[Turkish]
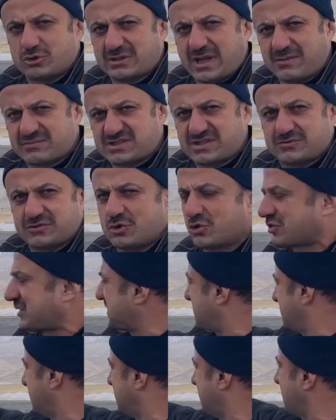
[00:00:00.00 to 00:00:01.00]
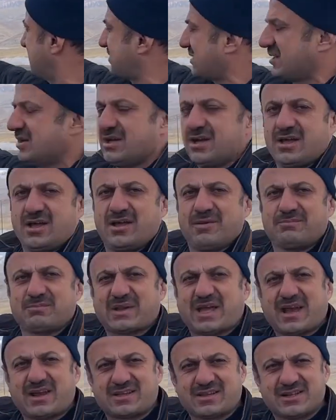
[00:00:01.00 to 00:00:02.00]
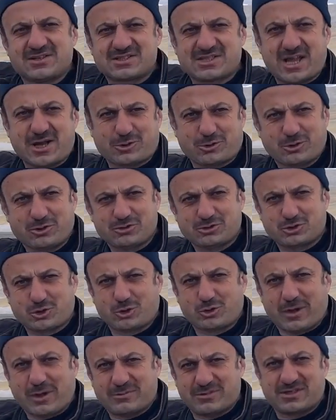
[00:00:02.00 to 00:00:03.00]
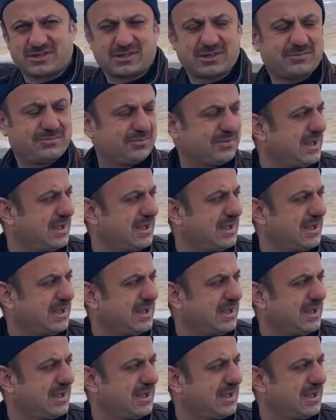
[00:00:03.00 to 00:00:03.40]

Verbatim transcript: Tam sıfır noktasındayız. Karadeniz'e akıyor. Çoruha birikip.